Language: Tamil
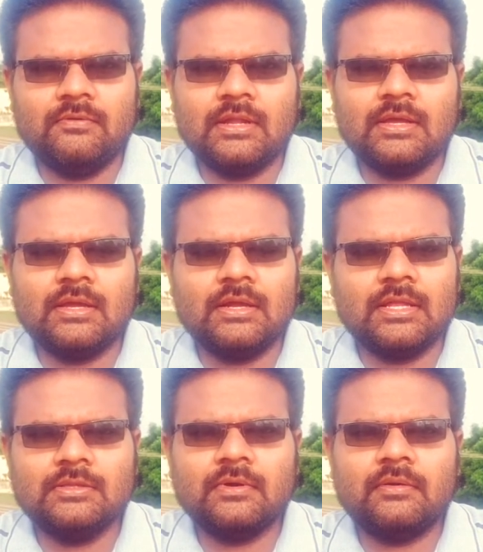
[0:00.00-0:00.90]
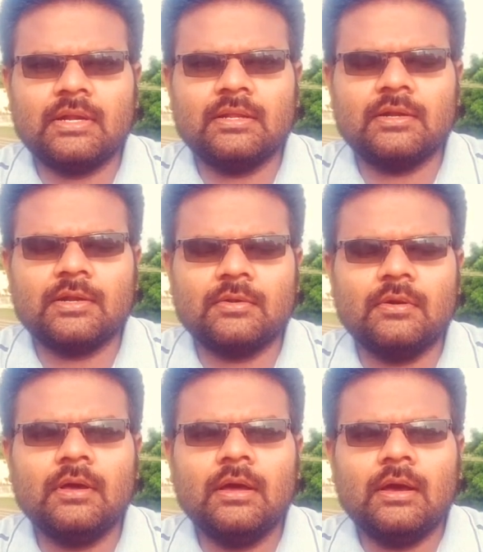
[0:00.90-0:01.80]
விலங்குகள் எதுவாக வேணாலும்
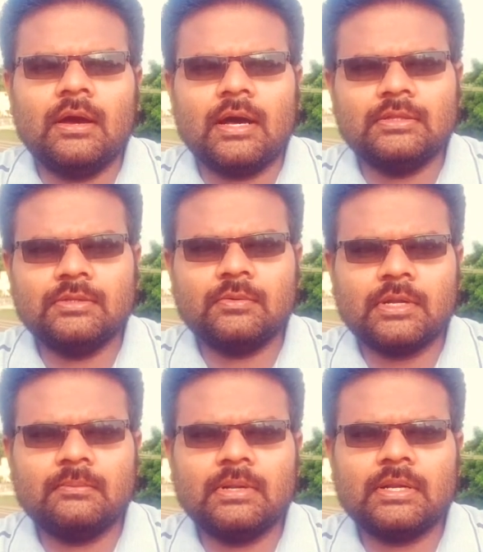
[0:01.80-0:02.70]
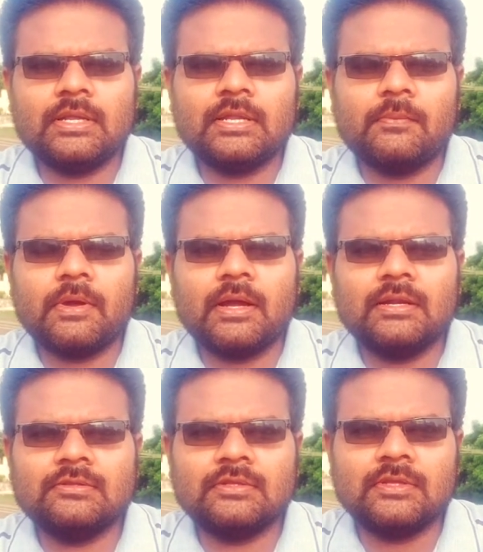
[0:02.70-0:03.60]
இருக்கட்டும் அது உடம்புல நடக்கிற
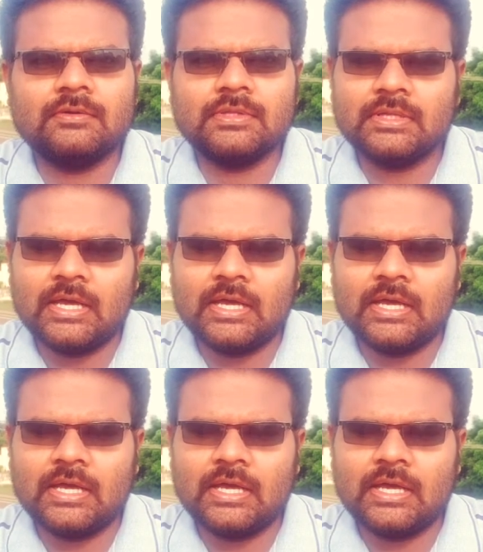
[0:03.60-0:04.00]
மெக்கானிசத்தை வந்து